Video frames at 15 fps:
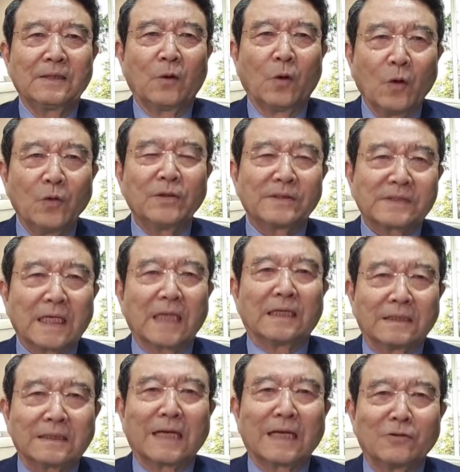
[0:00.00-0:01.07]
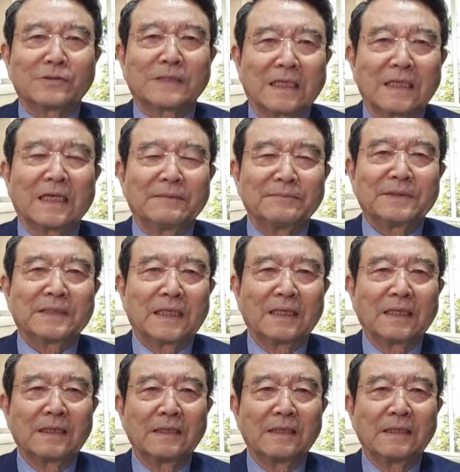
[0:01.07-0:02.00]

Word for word: 오히려 잘했다고 자랑합니다.